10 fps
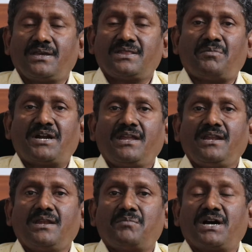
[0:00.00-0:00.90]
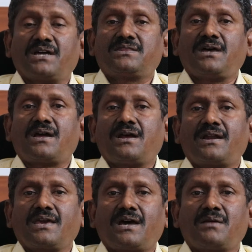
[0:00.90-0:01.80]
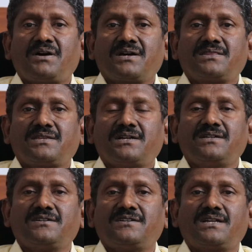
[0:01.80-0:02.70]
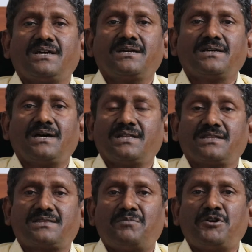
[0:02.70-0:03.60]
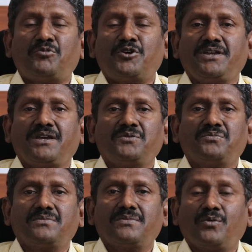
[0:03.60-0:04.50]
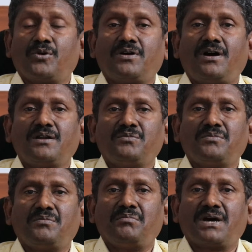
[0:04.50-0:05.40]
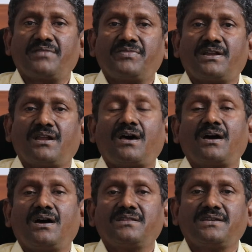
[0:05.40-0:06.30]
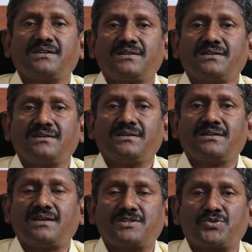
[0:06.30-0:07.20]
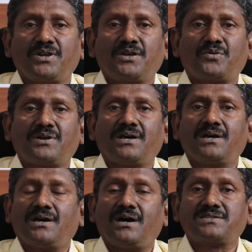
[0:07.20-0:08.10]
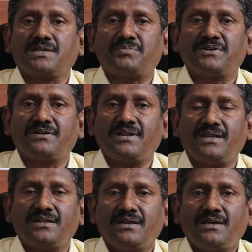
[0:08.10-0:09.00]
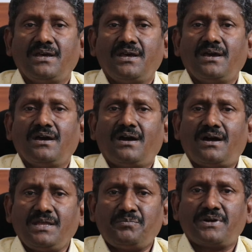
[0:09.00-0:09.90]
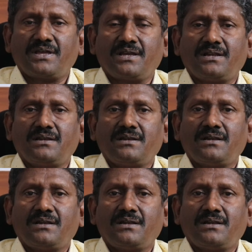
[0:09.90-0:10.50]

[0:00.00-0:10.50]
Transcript: இந்த மண்ணின் மகத்தான அடையாளமாக திகழுகின்ற அந்த தமிழ் மொழியையும் ஒரு காலம் மறந்திடலாகாது என்று நான் சொல்லிக்கொள்ள ஆசைப்படுகிறேன் அடிப்படையில்